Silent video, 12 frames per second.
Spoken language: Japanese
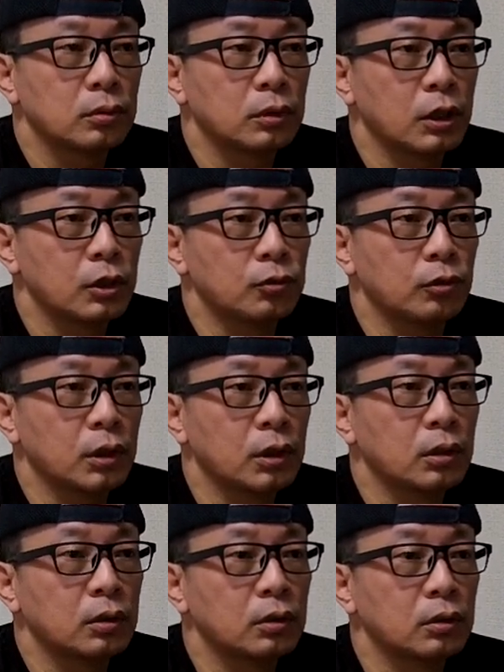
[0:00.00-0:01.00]
何て言うのかな
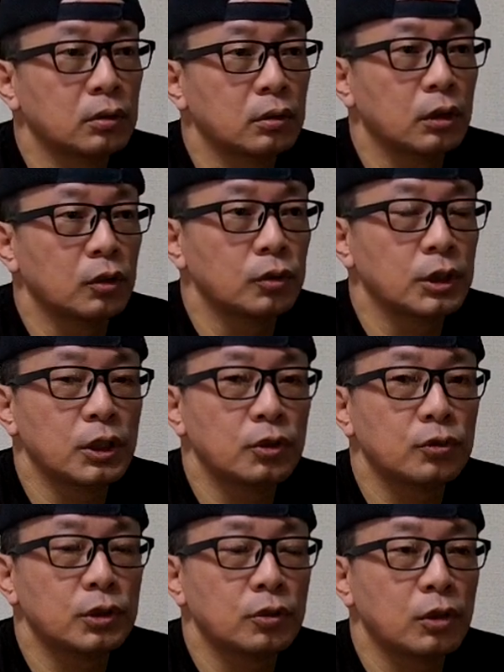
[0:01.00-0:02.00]
あの緊
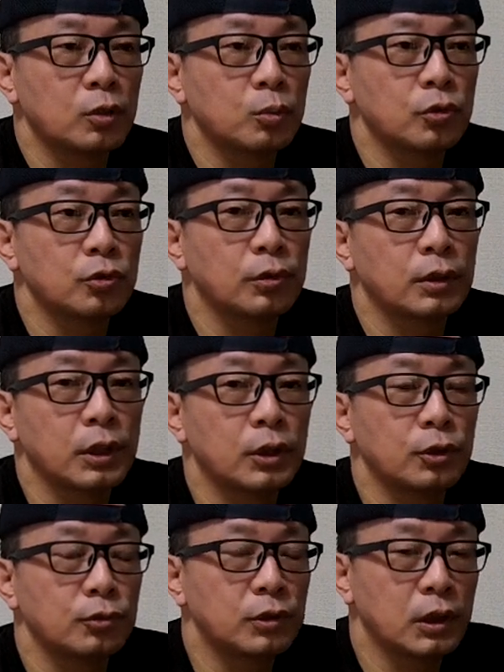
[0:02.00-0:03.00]
急性のあるものではないっ
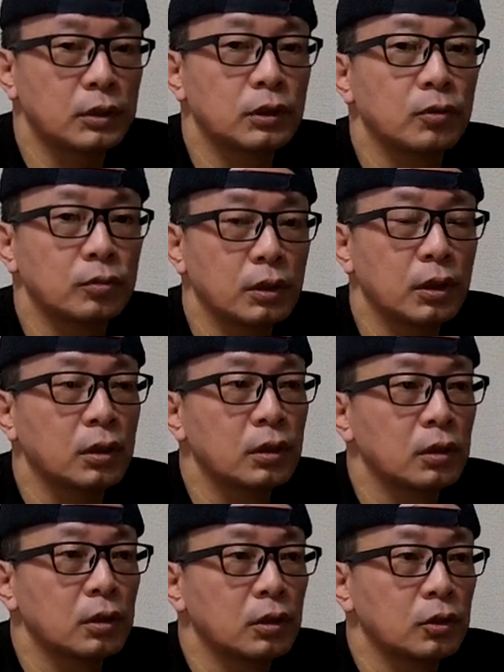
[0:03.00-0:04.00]
て言うてはったので
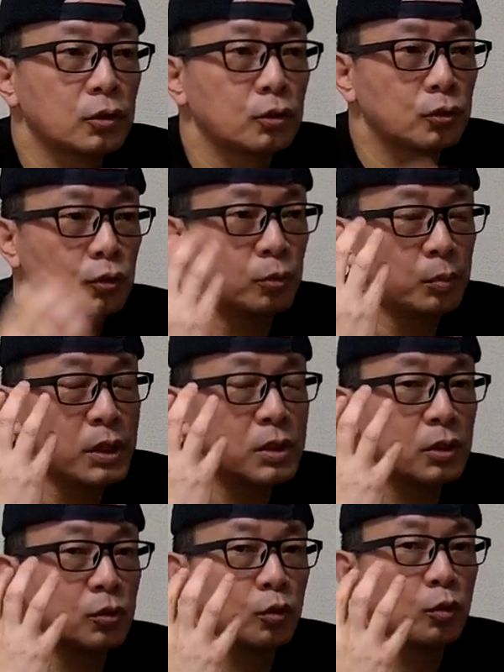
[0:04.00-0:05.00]
ちょっとその名
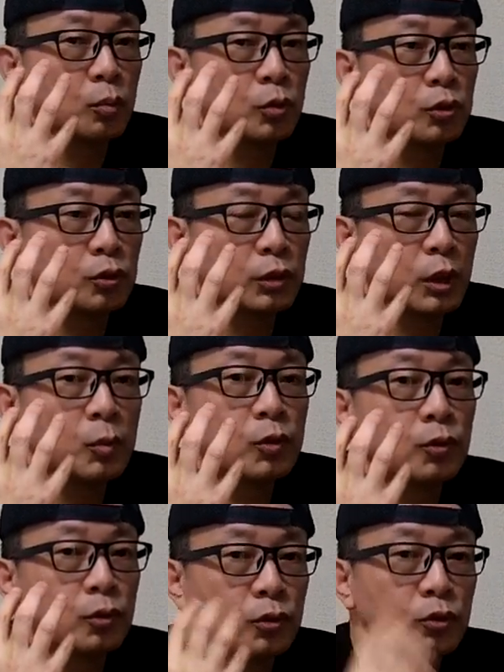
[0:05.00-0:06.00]
車の方もちょっとやめ
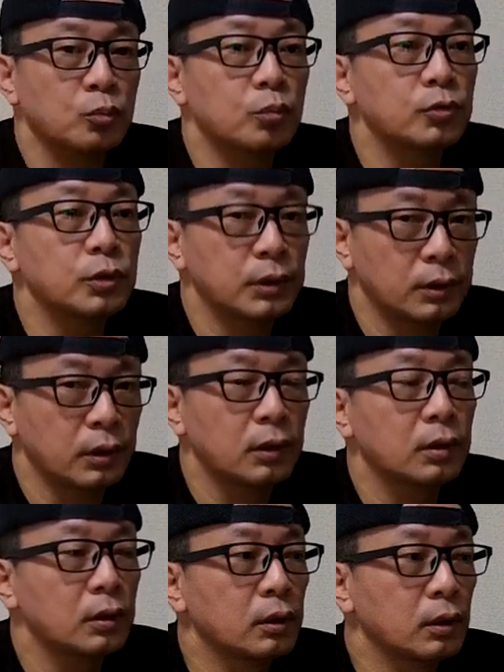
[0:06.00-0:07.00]
とこうと思ってて、
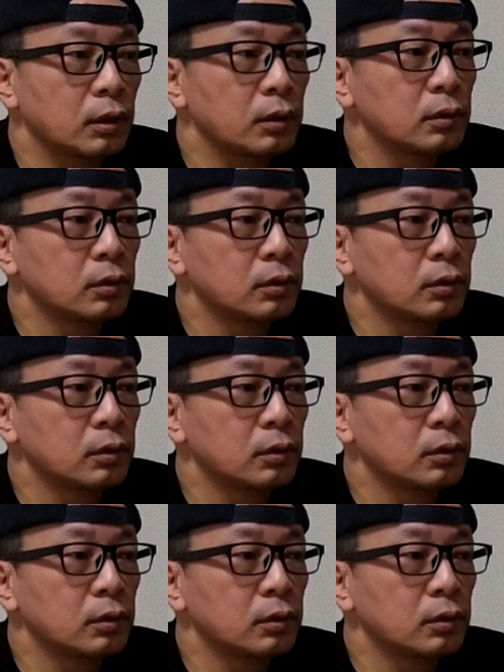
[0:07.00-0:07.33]
は